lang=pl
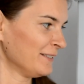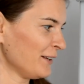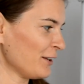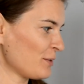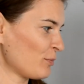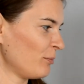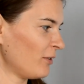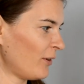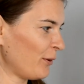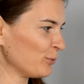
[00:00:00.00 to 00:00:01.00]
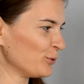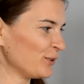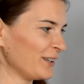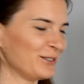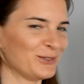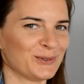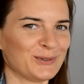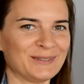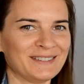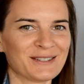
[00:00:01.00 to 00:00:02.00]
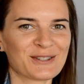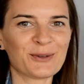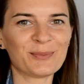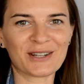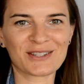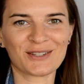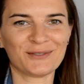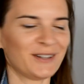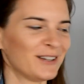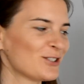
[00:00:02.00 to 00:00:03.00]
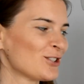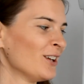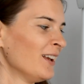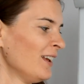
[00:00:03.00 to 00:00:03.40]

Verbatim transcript: Ja spróbowałam tutaj to e, zobrazować